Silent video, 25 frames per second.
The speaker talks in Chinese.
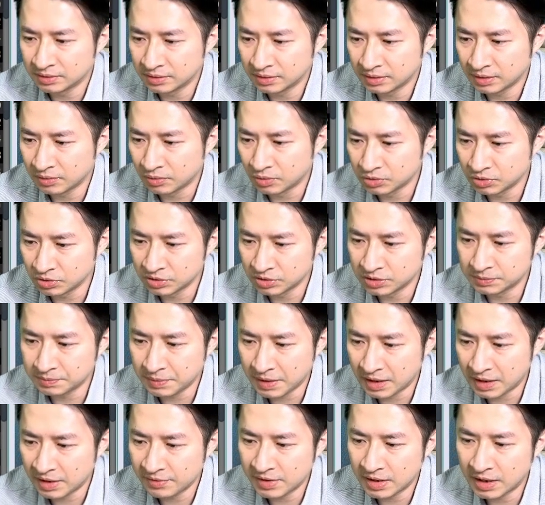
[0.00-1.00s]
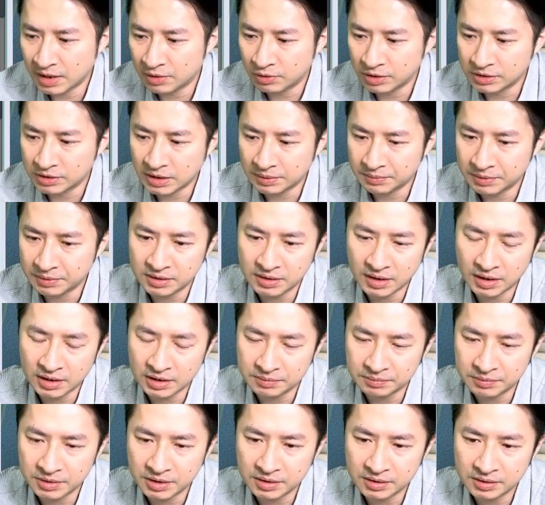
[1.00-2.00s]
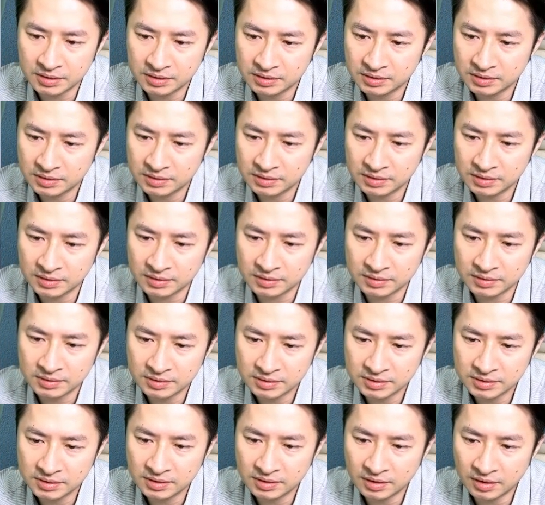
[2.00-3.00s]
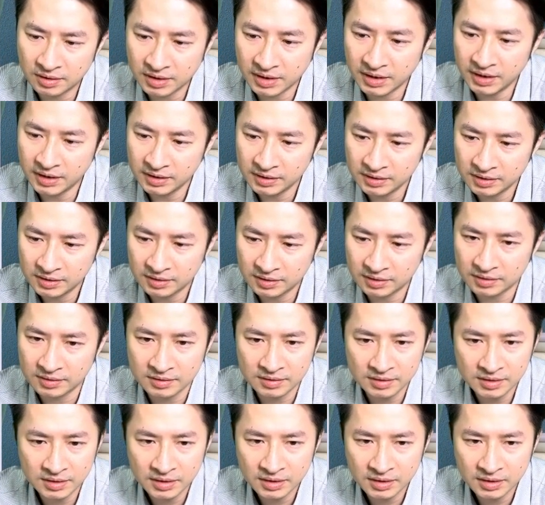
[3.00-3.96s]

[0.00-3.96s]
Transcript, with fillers: 那我就是把它放在观察名单里面。哦，OK，哦，